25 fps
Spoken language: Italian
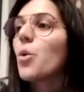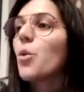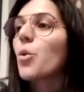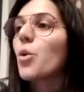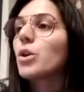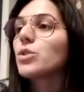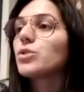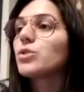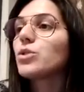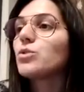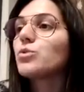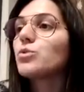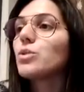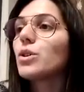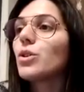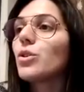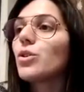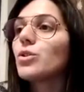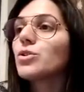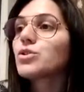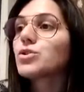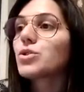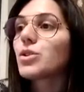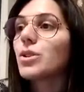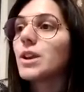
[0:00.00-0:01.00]
Quando due
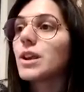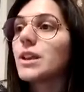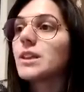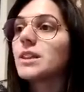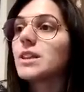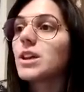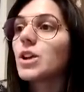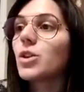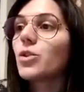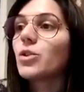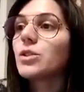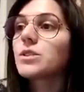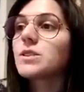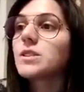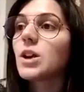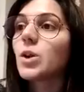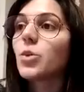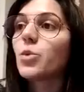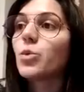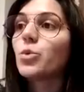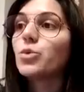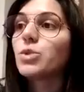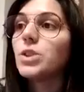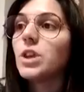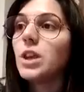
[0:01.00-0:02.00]
consonanti
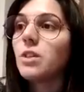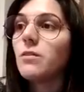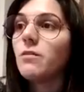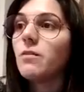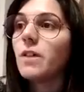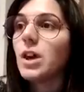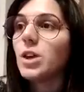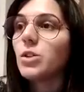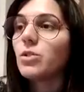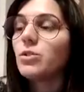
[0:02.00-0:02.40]
consecutive